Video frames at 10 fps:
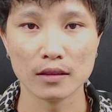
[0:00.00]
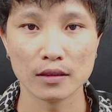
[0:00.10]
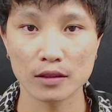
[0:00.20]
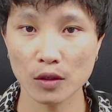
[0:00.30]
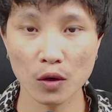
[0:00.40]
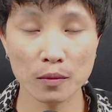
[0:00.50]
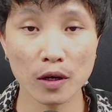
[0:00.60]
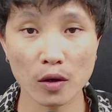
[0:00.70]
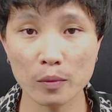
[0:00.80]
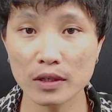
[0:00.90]
Xôm cờ
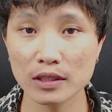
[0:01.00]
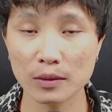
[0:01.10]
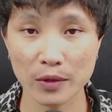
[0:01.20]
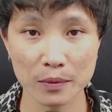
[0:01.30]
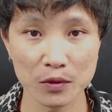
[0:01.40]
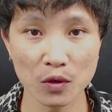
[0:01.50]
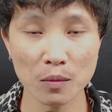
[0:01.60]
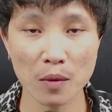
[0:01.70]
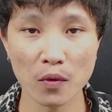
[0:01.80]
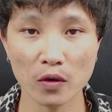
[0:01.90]
rộp nâng chùm riêng số
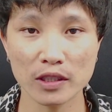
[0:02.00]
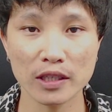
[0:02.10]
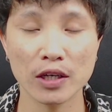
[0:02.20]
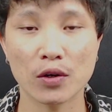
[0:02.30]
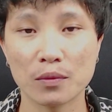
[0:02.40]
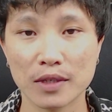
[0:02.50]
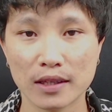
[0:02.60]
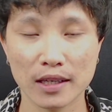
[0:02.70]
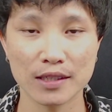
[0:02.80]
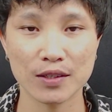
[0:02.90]
bóng ôn chế ti cờ rộp chế
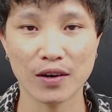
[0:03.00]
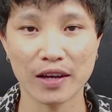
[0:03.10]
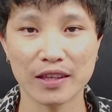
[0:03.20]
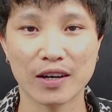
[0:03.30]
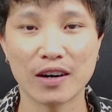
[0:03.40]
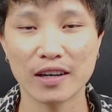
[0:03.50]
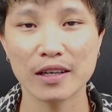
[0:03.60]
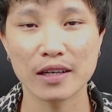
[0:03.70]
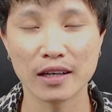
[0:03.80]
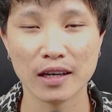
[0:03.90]
ti sờ lạnh từng ọc này
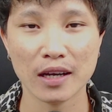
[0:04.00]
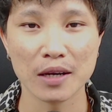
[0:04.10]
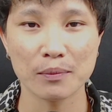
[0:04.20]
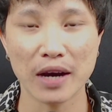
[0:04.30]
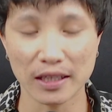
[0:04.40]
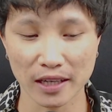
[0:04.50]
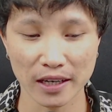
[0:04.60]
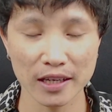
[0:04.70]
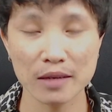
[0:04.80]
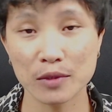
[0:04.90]
bà thay
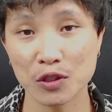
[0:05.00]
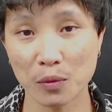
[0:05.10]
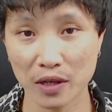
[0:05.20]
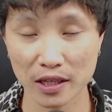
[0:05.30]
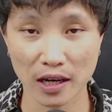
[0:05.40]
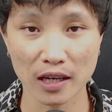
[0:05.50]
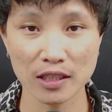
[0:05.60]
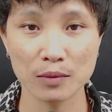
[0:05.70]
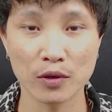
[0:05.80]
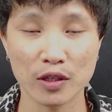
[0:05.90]
nấy nhưng mà chụp này thật hai
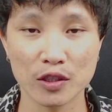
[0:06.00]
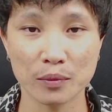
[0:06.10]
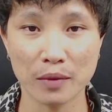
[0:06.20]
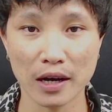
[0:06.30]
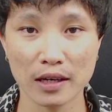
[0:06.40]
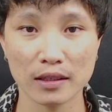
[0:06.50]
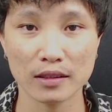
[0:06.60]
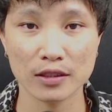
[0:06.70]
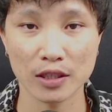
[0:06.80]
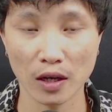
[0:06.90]
chùm mình được xem bát
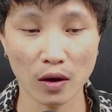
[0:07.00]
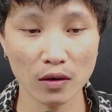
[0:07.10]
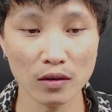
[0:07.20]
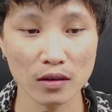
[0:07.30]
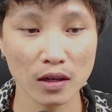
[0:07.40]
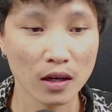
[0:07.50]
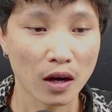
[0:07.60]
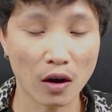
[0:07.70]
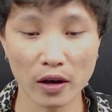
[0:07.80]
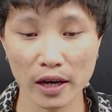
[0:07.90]
chân lóng.
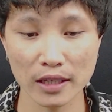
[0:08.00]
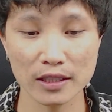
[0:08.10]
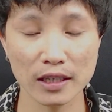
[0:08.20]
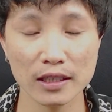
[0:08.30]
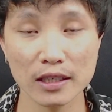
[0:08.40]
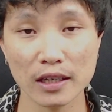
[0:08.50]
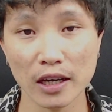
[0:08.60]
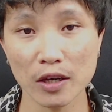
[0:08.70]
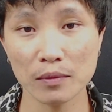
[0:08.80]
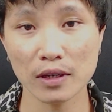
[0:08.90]
Ok chẳng cư ngày nấy
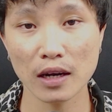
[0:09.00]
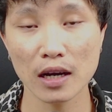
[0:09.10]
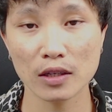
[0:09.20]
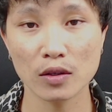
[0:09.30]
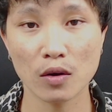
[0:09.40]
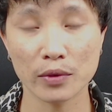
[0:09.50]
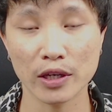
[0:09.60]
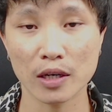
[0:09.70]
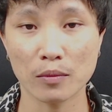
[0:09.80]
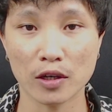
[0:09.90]
nhầm nâng lợt vô của
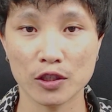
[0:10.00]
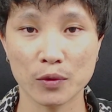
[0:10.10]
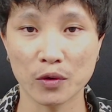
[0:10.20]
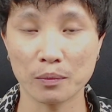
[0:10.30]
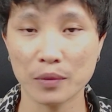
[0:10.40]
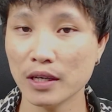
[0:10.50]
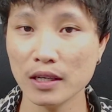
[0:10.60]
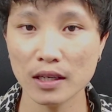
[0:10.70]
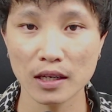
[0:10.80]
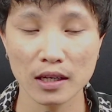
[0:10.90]
thiên là bọt chân nguồn
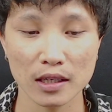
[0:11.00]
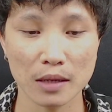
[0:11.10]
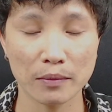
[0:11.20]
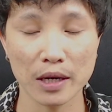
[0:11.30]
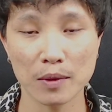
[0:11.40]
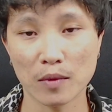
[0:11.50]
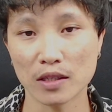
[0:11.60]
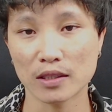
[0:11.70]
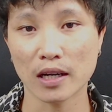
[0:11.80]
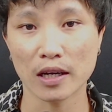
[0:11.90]
phí đầm bầy mà bọt
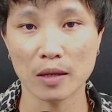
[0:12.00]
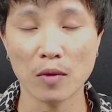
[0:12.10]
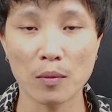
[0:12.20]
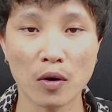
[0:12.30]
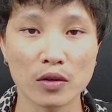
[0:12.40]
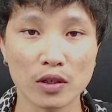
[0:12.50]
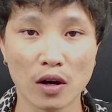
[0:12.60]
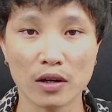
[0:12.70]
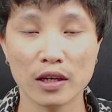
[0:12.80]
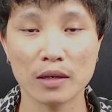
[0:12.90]
sài là bóng ôn từng
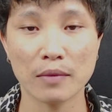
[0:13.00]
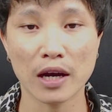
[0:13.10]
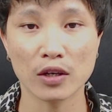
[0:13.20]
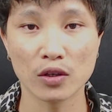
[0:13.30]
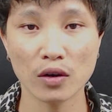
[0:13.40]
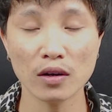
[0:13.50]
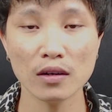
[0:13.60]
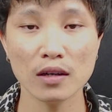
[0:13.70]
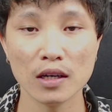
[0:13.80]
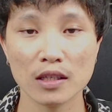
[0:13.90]
ọc này nâng bàn vô
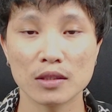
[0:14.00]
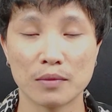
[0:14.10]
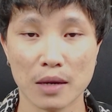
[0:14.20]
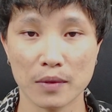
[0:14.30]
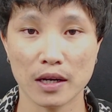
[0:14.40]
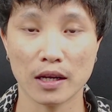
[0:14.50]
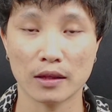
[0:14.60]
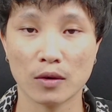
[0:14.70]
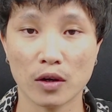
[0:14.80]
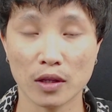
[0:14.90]
xâm rạp này để
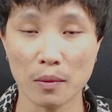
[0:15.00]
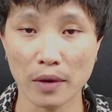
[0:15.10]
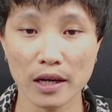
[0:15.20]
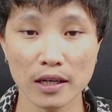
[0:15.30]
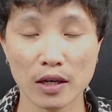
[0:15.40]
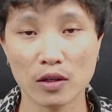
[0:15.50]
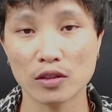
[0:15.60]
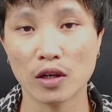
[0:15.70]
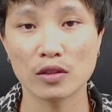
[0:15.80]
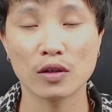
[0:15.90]
gọt mấy để gọt
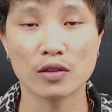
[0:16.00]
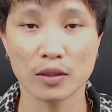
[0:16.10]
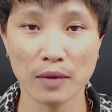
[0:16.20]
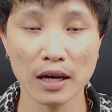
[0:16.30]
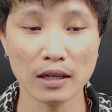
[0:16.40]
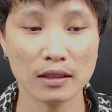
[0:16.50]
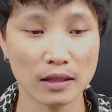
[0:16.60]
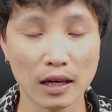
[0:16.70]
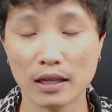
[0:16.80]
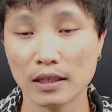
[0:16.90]
trong vô chứ bác
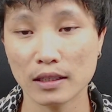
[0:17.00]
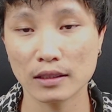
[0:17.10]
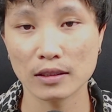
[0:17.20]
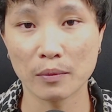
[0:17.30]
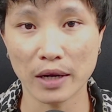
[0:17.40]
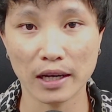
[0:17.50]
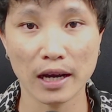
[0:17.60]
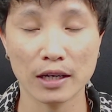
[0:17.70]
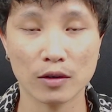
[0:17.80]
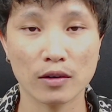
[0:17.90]
ta đùm là
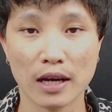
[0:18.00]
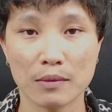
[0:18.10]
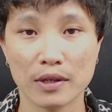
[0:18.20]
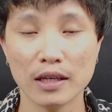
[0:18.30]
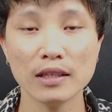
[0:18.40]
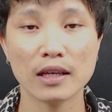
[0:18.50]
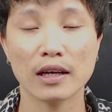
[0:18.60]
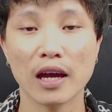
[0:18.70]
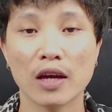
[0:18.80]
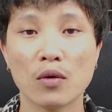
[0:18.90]
ca nâng không ca máy nín ta
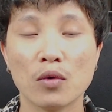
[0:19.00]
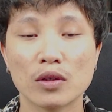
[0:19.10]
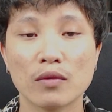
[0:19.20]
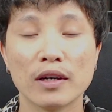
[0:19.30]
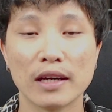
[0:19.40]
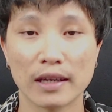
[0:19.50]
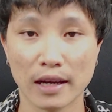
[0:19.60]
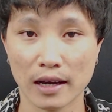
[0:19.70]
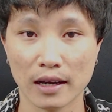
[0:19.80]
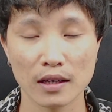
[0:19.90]
kê cua thôi dường
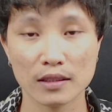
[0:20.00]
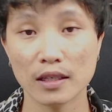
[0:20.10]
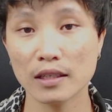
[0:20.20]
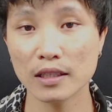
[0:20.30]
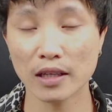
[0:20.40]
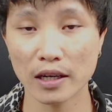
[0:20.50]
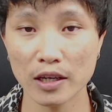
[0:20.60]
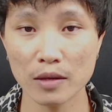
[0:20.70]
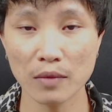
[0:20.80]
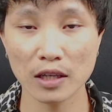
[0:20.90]
nà chẳng cư ngày nấy
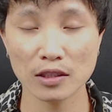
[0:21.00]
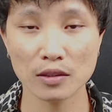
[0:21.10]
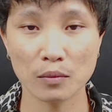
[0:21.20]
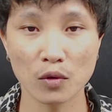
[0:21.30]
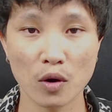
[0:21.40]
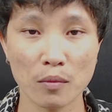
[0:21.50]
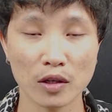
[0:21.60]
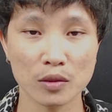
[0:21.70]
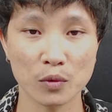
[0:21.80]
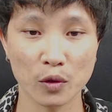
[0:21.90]
nhầm lực xâm nua mò
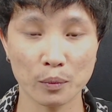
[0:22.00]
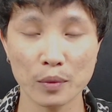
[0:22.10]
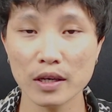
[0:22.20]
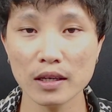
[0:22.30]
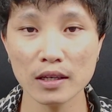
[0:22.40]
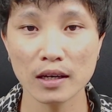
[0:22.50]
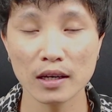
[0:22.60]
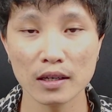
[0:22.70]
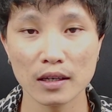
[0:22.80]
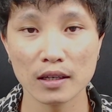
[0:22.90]
chùm nguồn phí
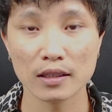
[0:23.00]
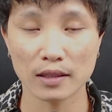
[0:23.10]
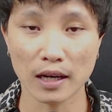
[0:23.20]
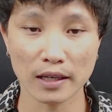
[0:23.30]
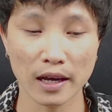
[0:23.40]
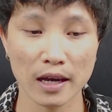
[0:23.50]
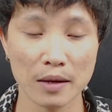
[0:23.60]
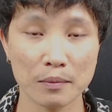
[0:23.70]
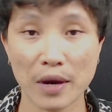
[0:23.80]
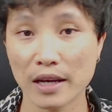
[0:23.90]
ta kê
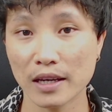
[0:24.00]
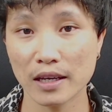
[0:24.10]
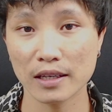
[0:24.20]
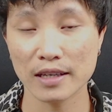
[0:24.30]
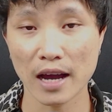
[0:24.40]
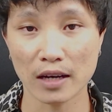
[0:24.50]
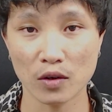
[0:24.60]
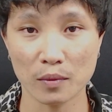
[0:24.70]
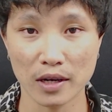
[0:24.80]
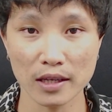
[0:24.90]
mining giang địch mà đếch